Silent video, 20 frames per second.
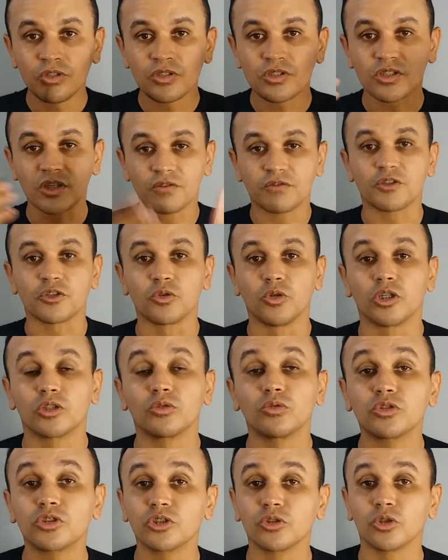servidores
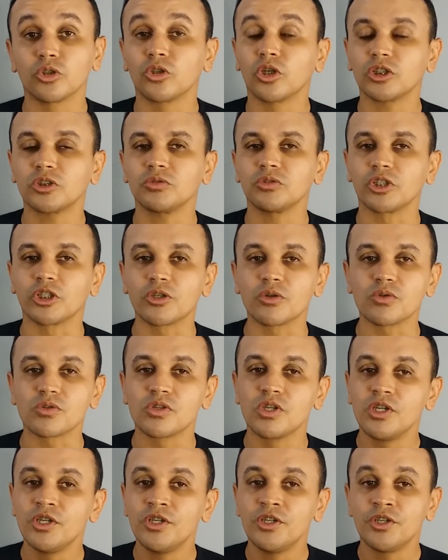do Senhor nosso Deus.
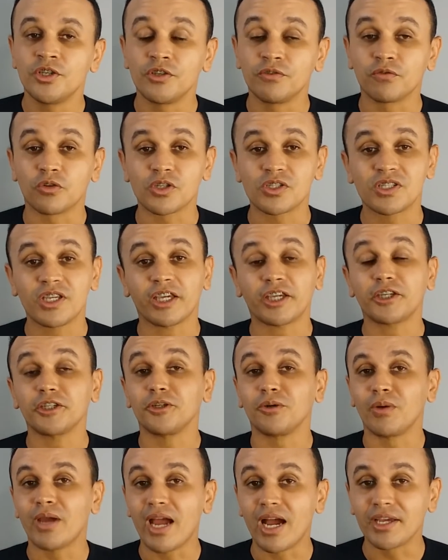E você que
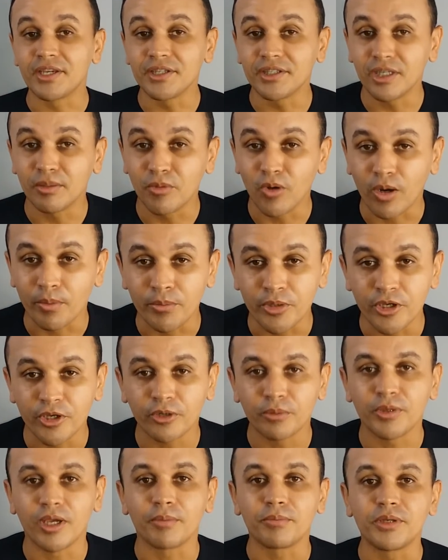não é ainda, meu
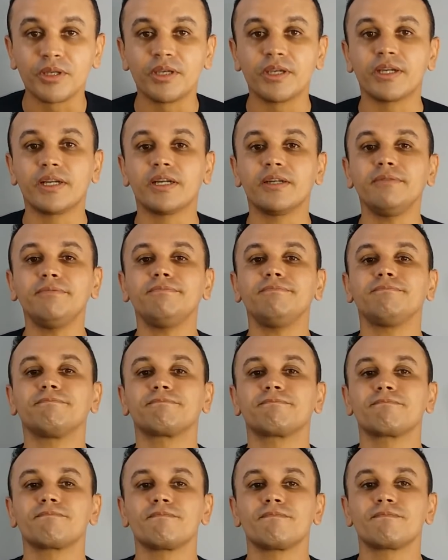amigo, minha amiga,
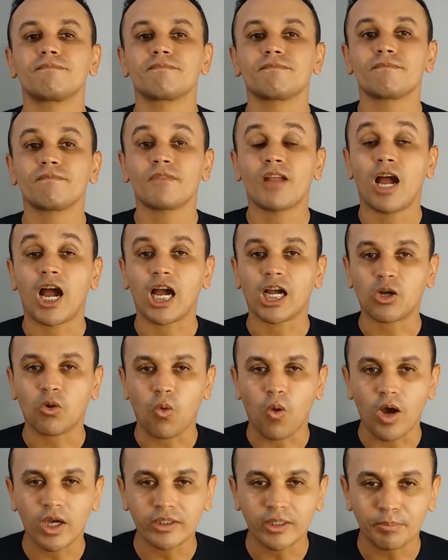
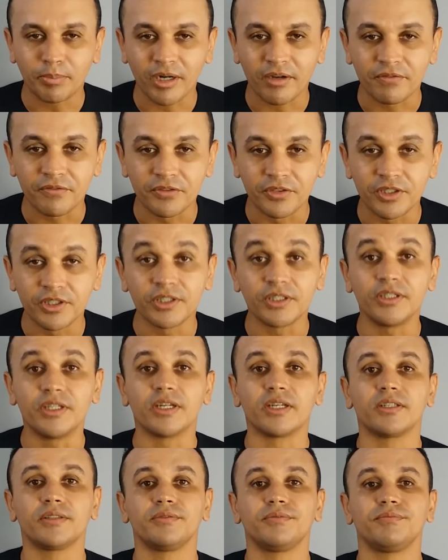acorda para a vida.